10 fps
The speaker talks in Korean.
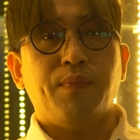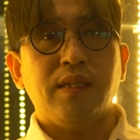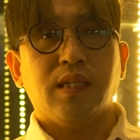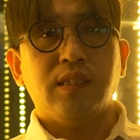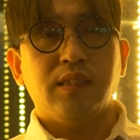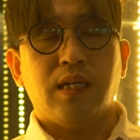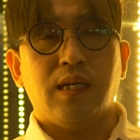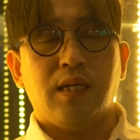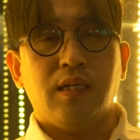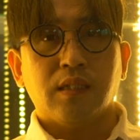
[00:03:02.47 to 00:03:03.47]

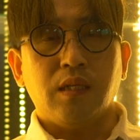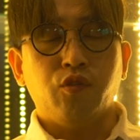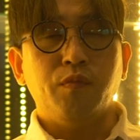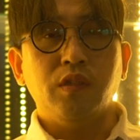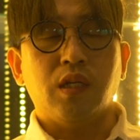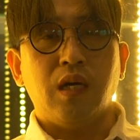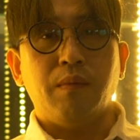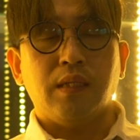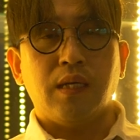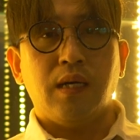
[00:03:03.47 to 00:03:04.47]
판타지나 그다음 휴먼
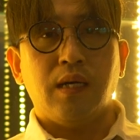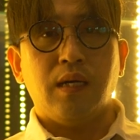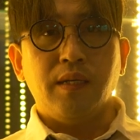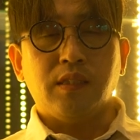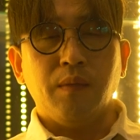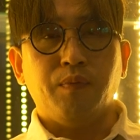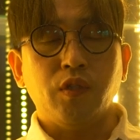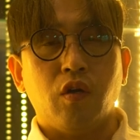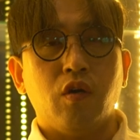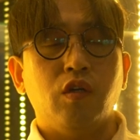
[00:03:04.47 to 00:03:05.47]
드라마나 SF
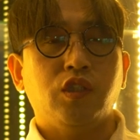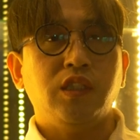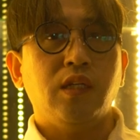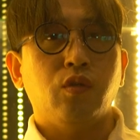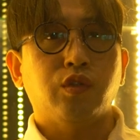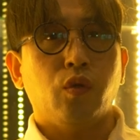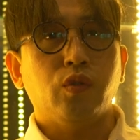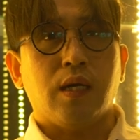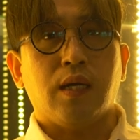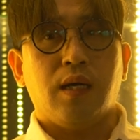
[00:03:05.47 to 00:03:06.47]
여러 시나리오를
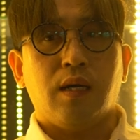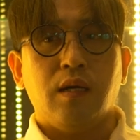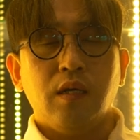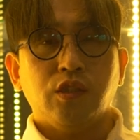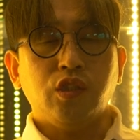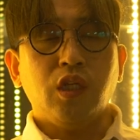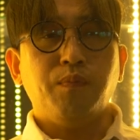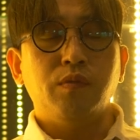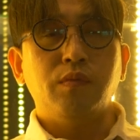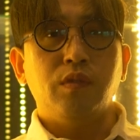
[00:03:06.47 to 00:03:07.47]
써오다가 첫
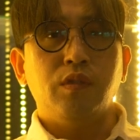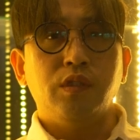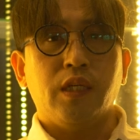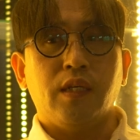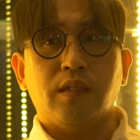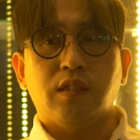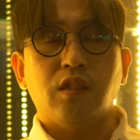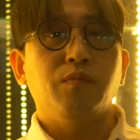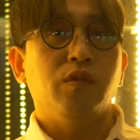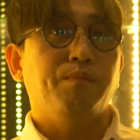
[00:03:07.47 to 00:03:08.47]
작품을 이제
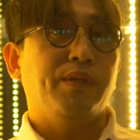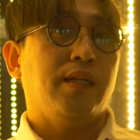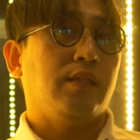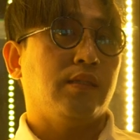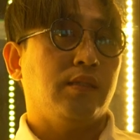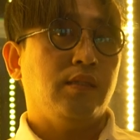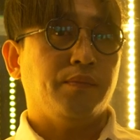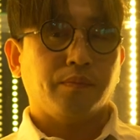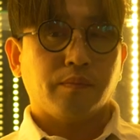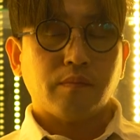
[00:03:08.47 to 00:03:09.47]
끝없는 비라는
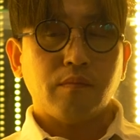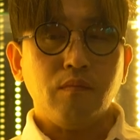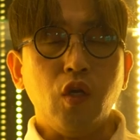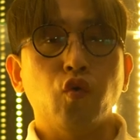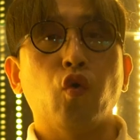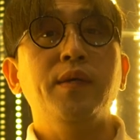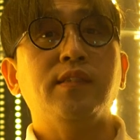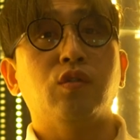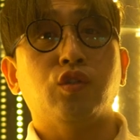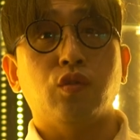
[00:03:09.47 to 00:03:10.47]

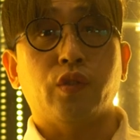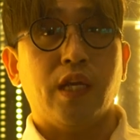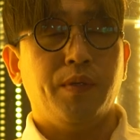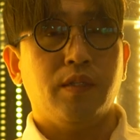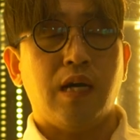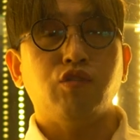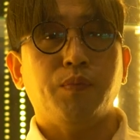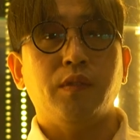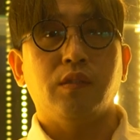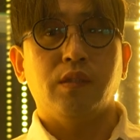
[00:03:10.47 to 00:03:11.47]
로맨스로 저도 데뷔를 하고
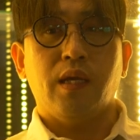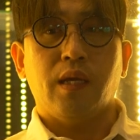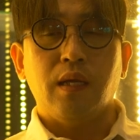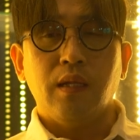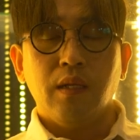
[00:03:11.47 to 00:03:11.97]
싶었는데